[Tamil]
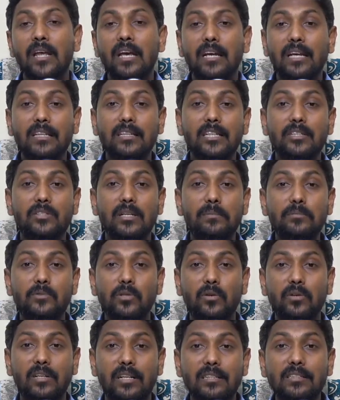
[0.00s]
இந்த
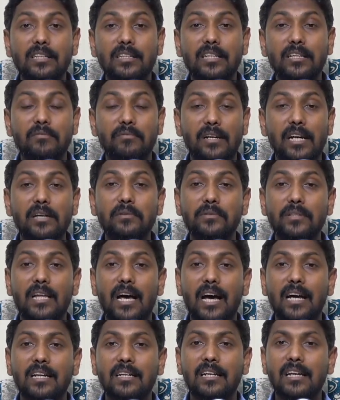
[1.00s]
சிம்சோன் இருந்ததின்
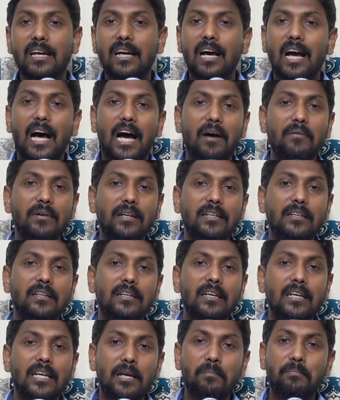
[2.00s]
விளைவுதான் அவன்
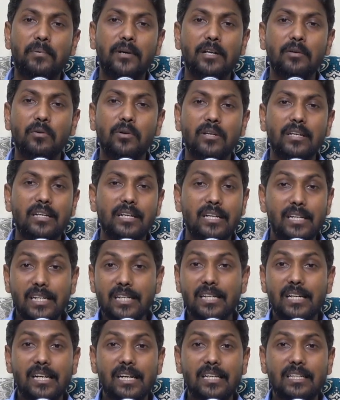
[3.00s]
இப்படி ஒரு
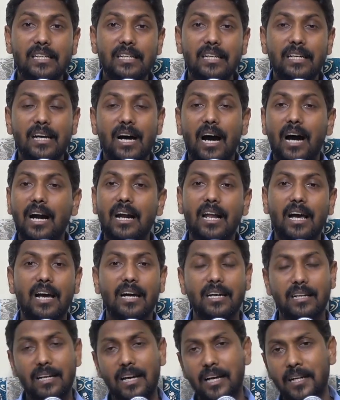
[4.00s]
இழிநிலைக்கு
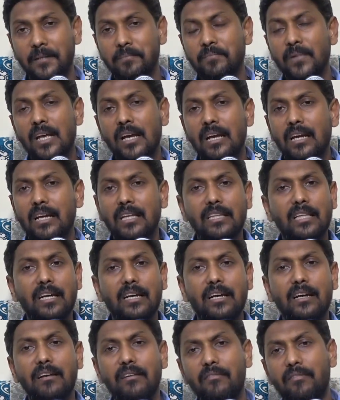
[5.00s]
ஆளாகினான் இந்த
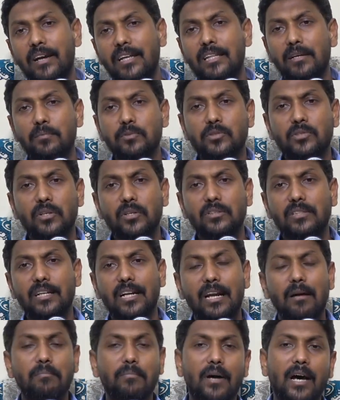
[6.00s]
வேத
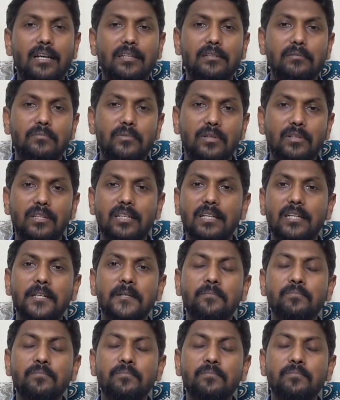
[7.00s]
புஸ்தகத்தில் நாம் பார்க்கும் பொழுது